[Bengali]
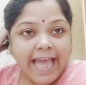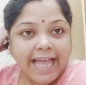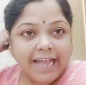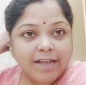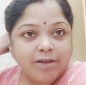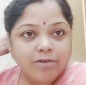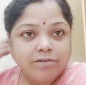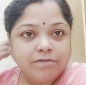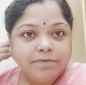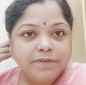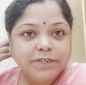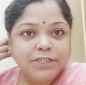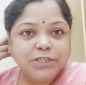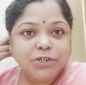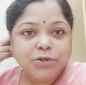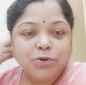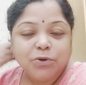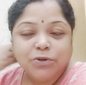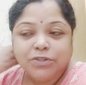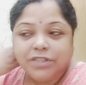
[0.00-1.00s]
এখন
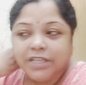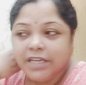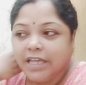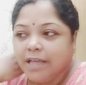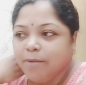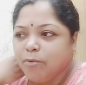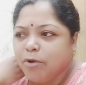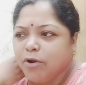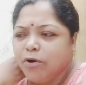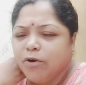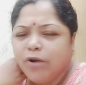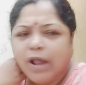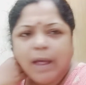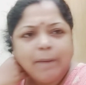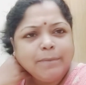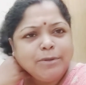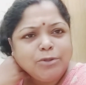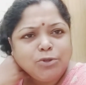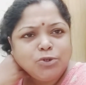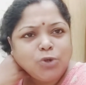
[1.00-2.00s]
ভিডিও করতে গিয়ে মনে হলো
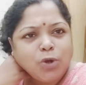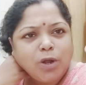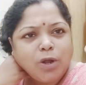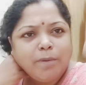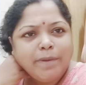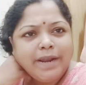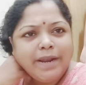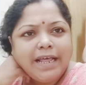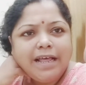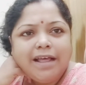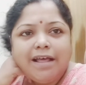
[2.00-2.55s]
আমি তো সকালবেলা